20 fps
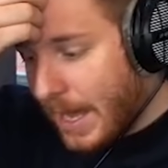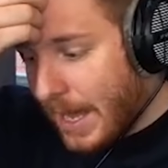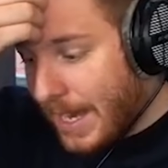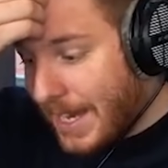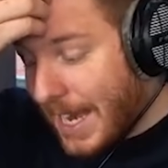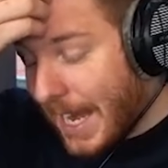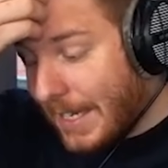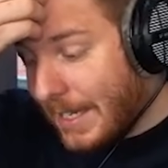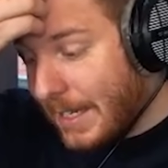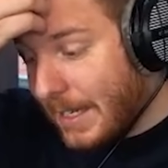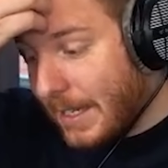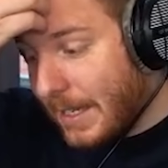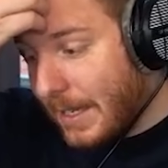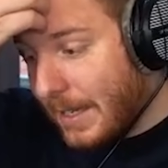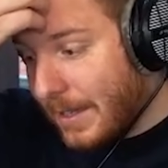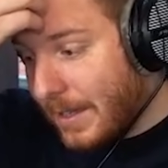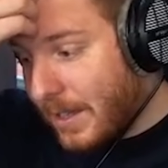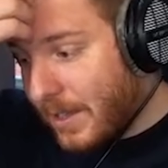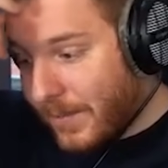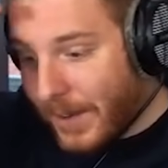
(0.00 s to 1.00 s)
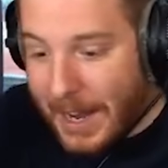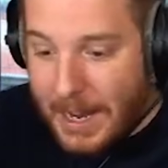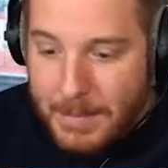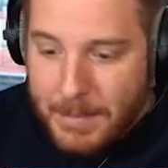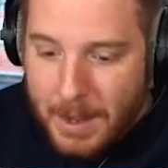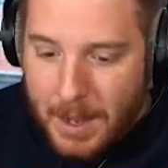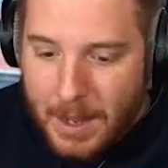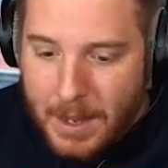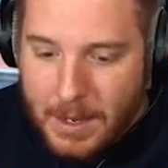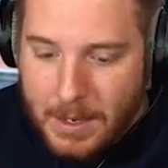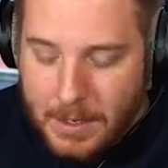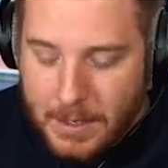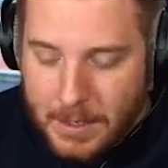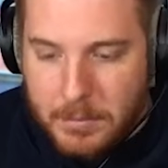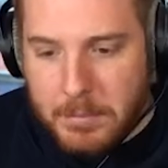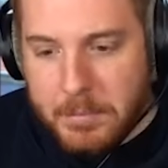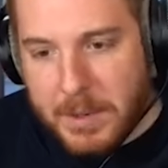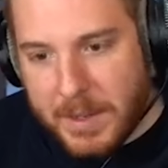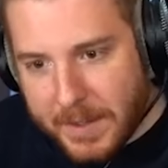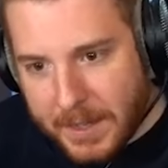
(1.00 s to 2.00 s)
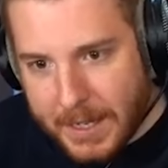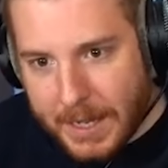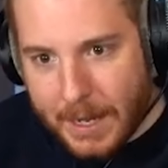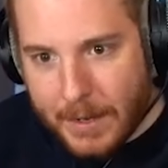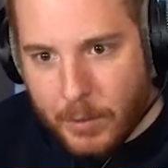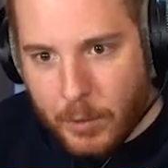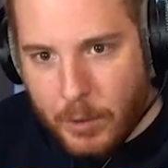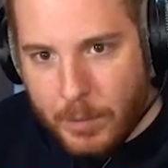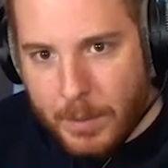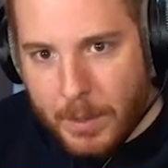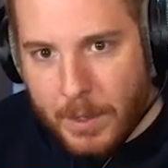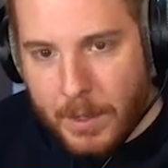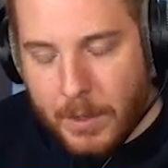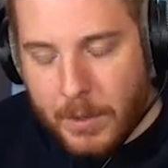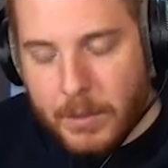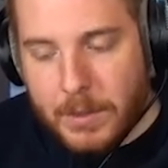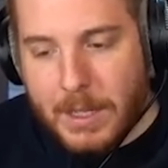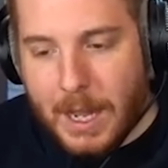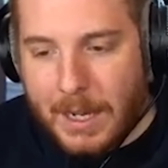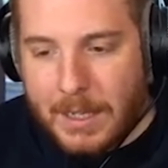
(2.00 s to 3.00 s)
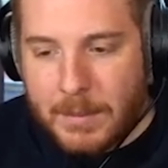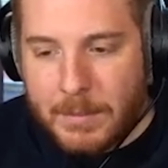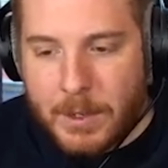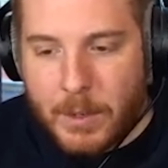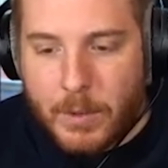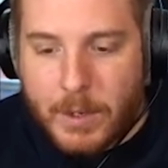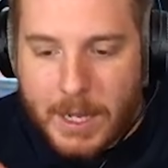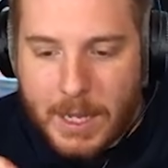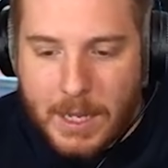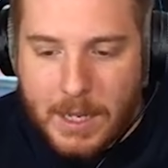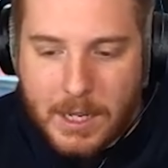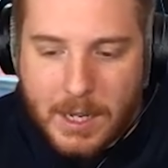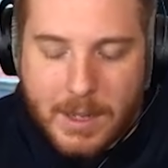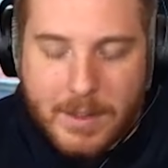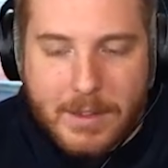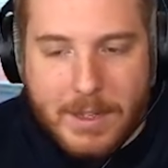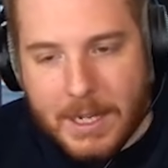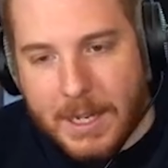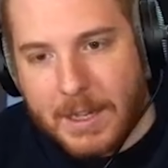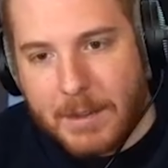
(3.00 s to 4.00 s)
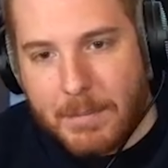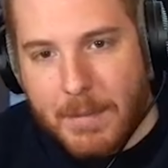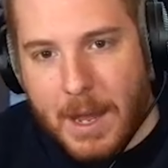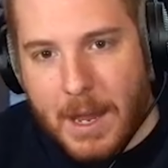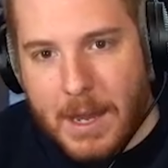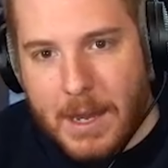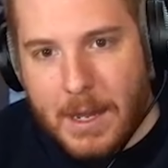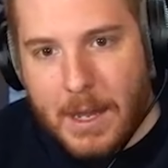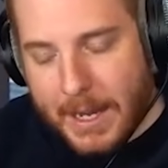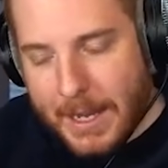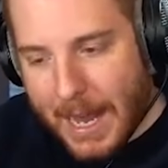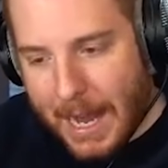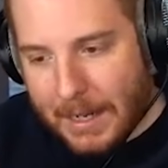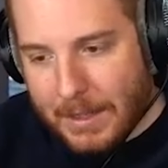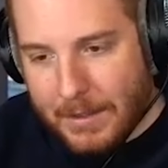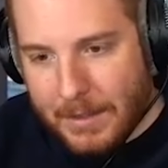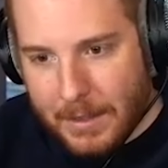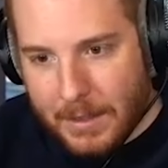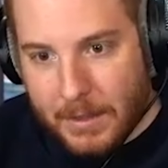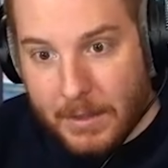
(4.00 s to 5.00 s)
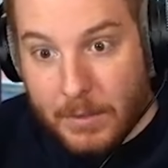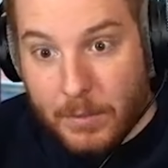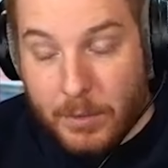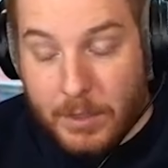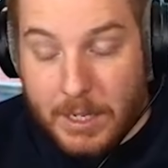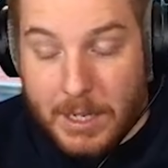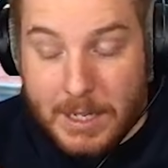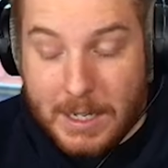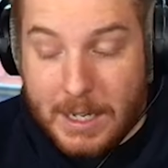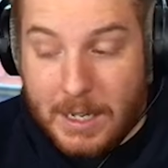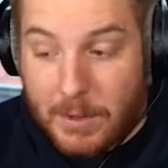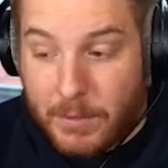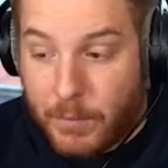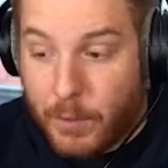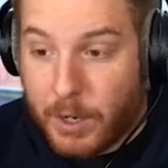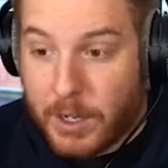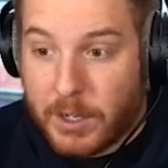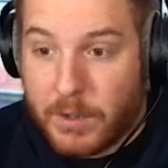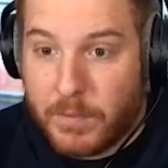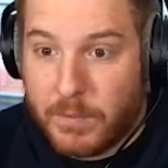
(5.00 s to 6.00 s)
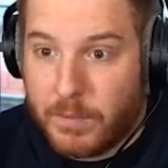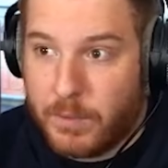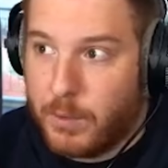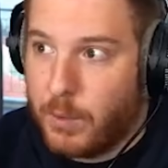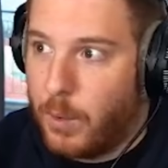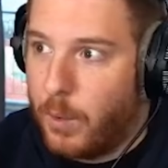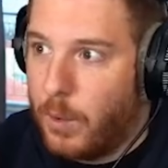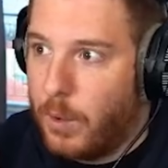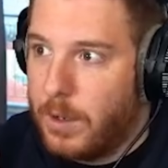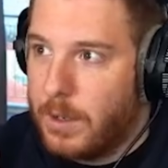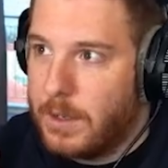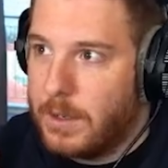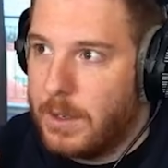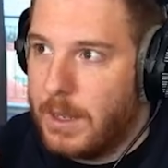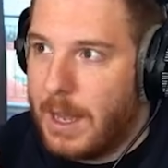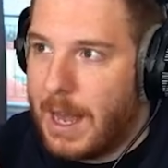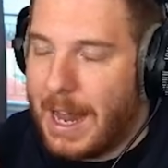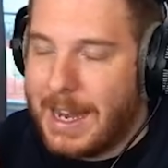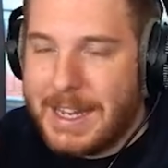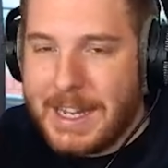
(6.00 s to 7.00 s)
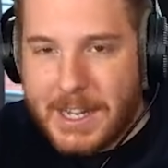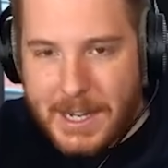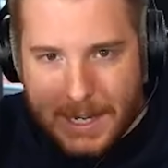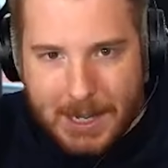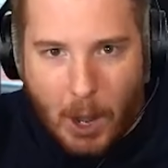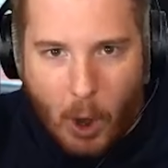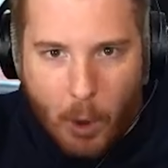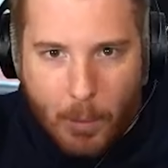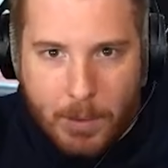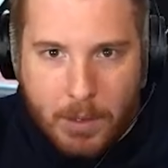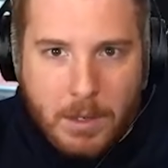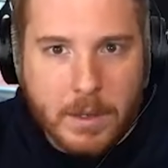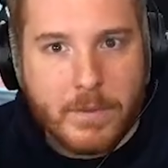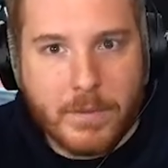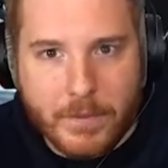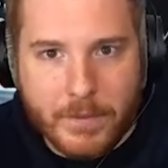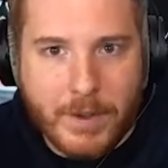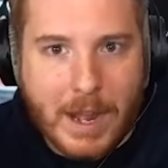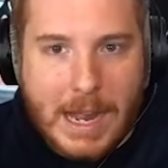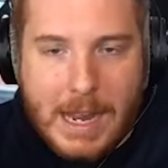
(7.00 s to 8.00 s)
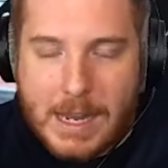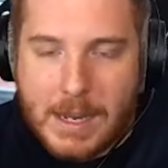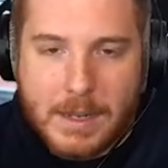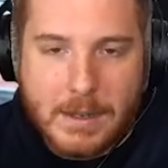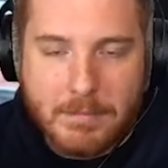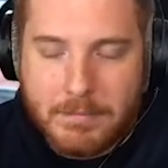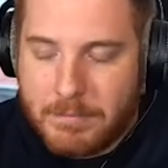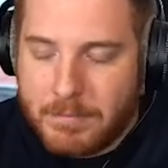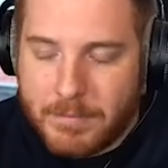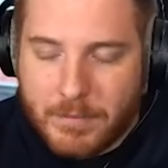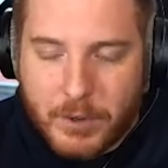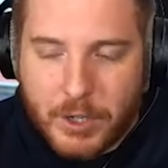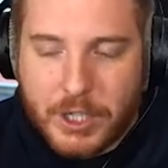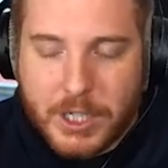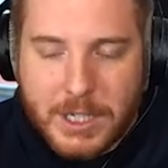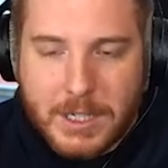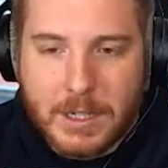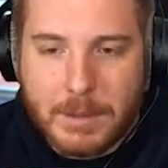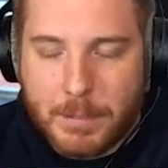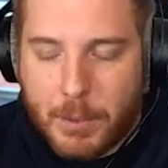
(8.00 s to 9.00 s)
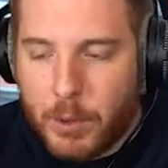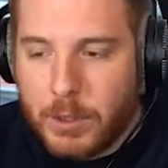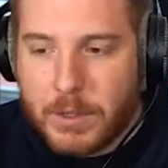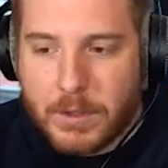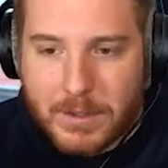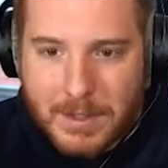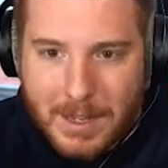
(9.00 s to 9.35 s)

Ich hatte zweimal ein bisschen Geld über und dachte mir, okay, ich riskiere jetzt mal in Aktien, in denen ich wirklich so an die ich glaube, weil verschiedene Punkte